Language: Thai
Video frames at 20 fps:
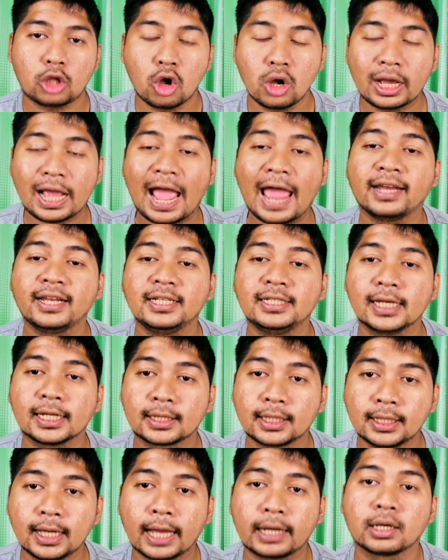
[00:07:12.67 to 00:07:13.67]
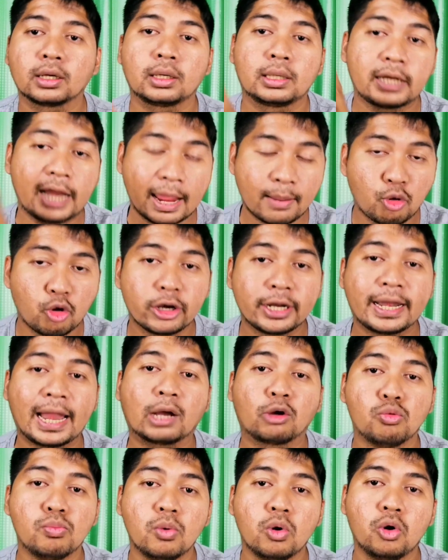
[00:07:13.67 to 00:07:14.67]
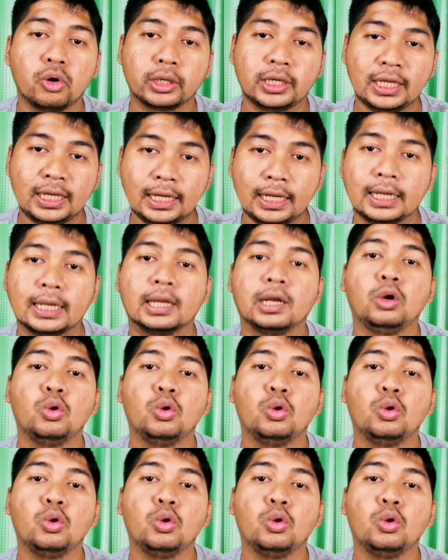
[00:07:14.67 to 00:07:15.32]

ต้องการที่จะเตือนนายพลนากุโมะที่